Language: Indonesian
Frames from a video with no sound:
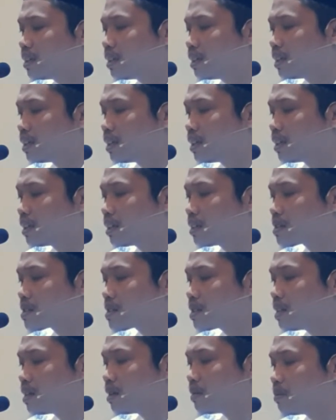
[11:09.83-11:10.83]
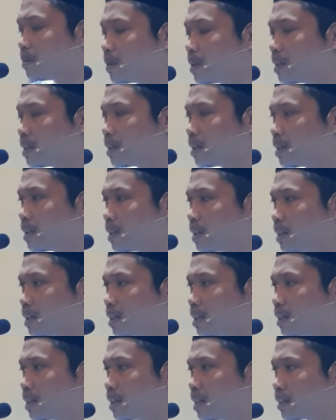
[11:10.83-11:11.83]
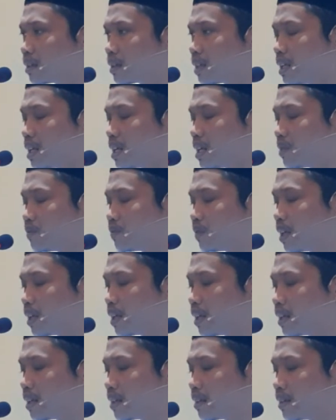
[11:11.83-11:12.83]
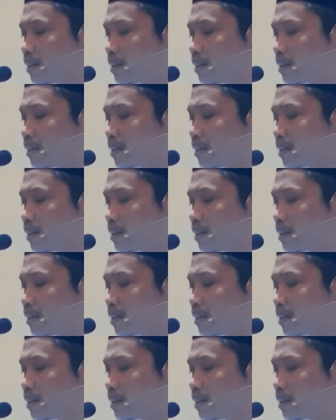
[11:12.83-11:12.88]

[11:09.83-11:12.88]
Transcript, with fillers: yang siapa yang telah hafal